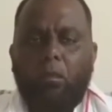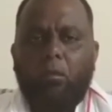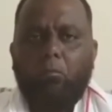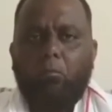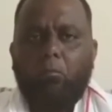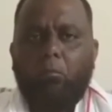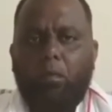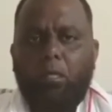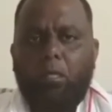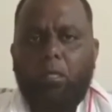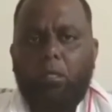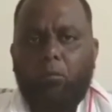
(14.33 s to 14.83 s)
मैं
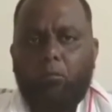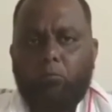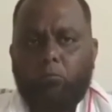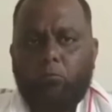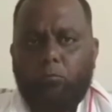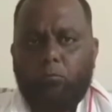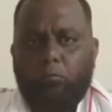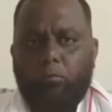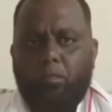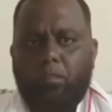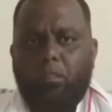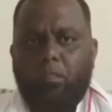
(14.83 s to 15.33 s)

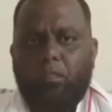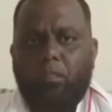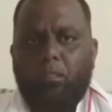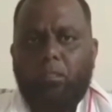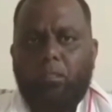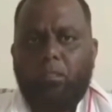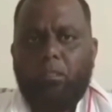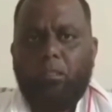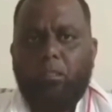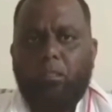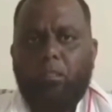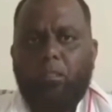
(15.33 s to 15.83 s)
उसमें
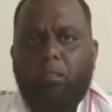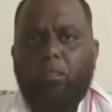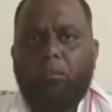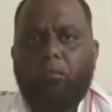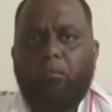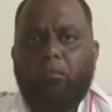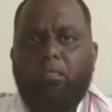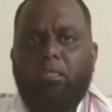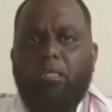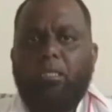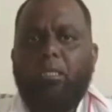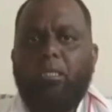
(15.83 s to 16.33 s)

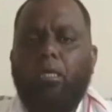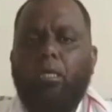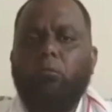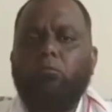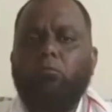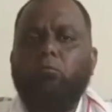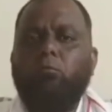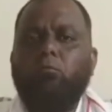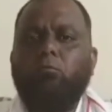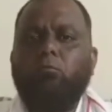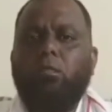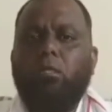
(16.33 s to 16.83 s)
तेरह सौ
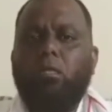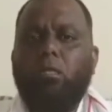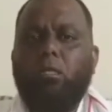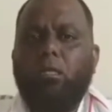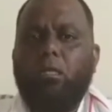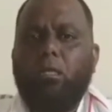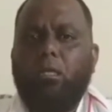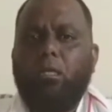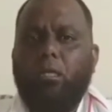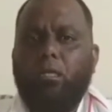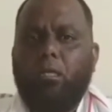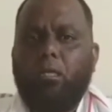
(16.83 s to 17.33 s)
चिल्लर
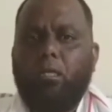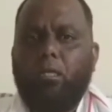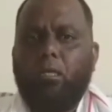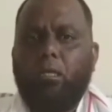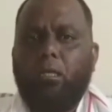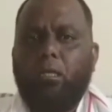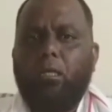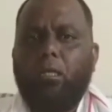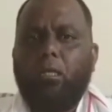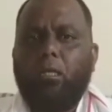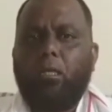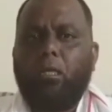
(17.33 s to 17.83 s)
लेकर
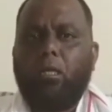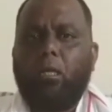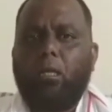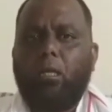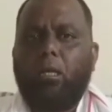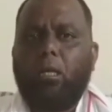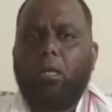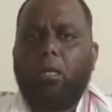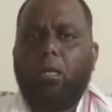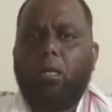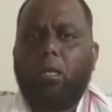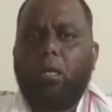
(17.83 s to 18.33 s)

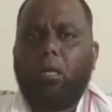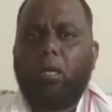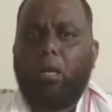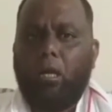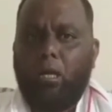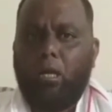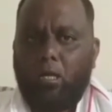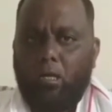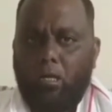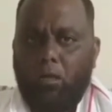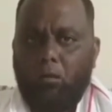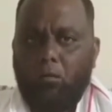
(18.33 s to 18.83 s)
हारा
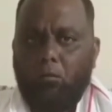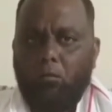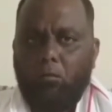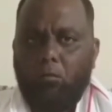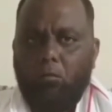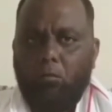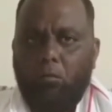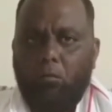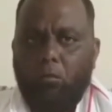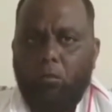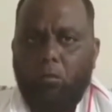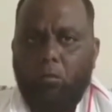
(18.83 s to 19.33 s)
हूँ
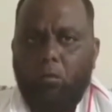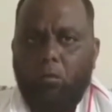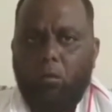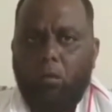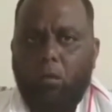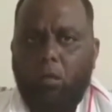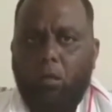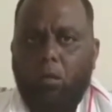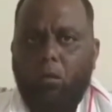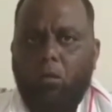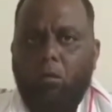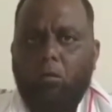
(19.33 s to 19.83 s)

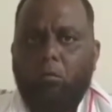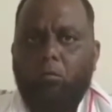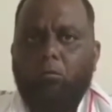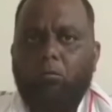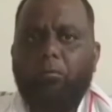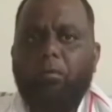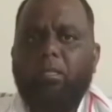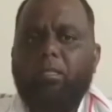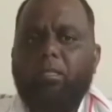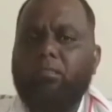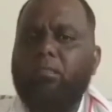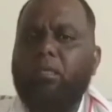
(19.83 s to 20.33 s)
और मेरे
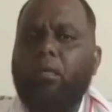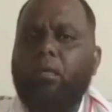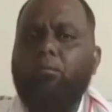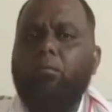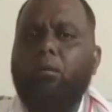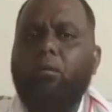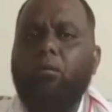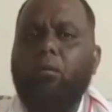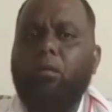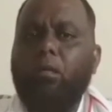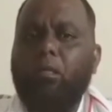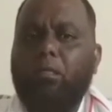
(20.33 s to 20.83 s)
सामने
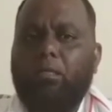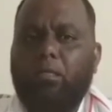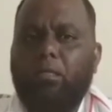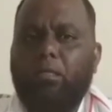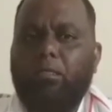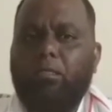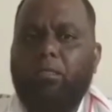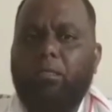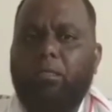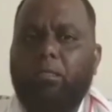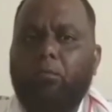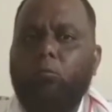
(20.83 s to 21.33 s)
वाला
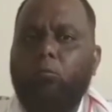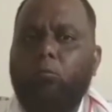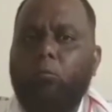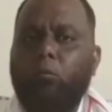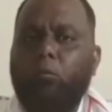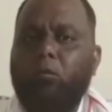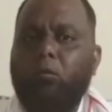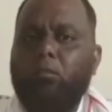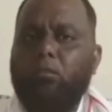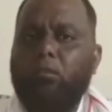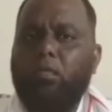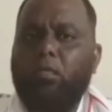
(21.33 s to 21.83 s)
कैंडिडेट दो
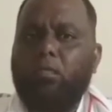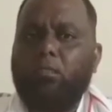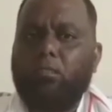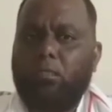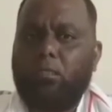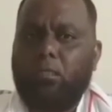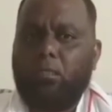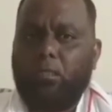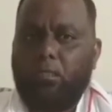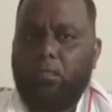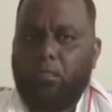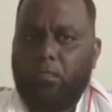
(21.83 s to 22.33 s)
हज़ार चिल्लर
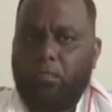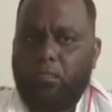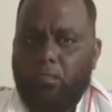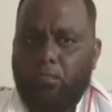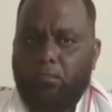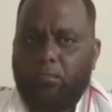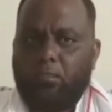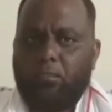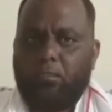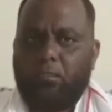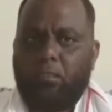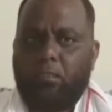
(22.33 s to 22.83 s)
लेकर
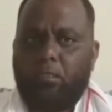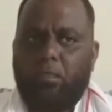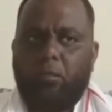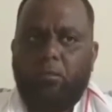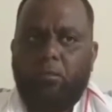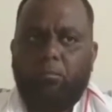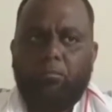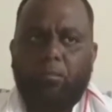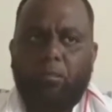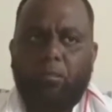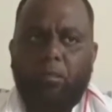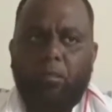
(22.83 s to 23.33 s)
जीता है
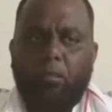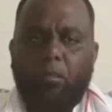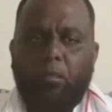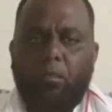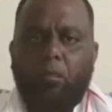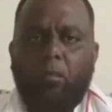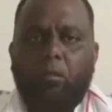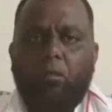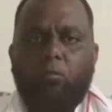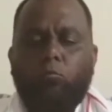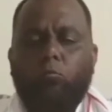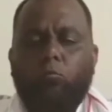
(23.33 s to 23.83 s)

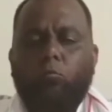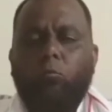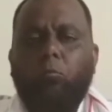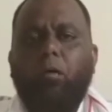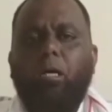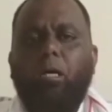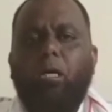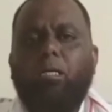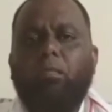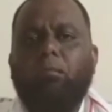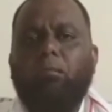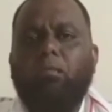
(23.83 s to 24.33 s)
तो
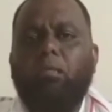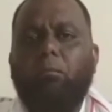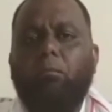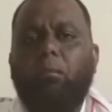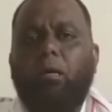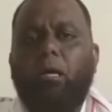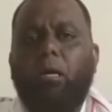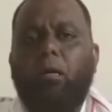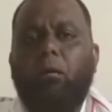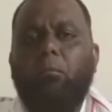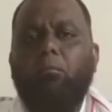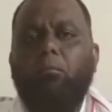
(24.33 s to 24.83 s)
मैं
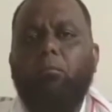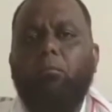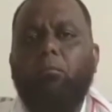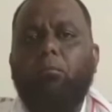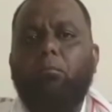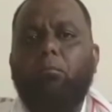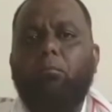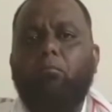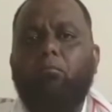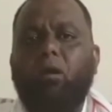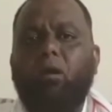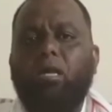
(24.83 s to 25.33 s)
तमाम
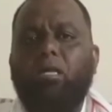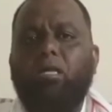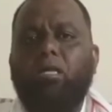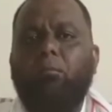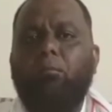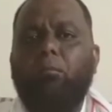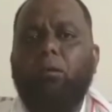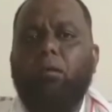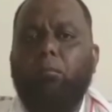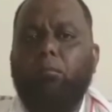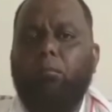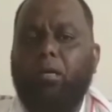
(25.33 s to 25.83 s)
वार्ड नंबर
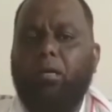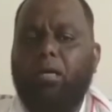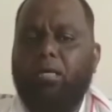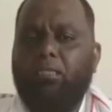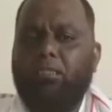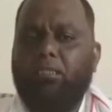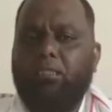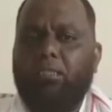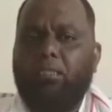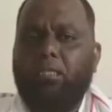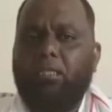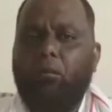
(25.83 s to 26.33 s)
बाईस की
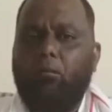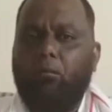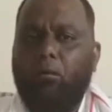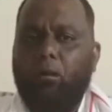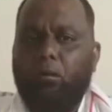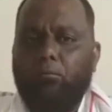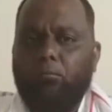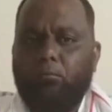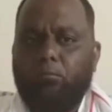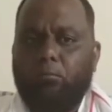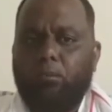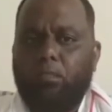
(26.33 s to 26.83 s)
आवाम
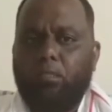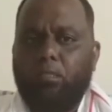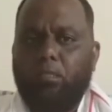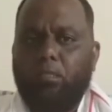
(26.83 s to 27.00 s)
से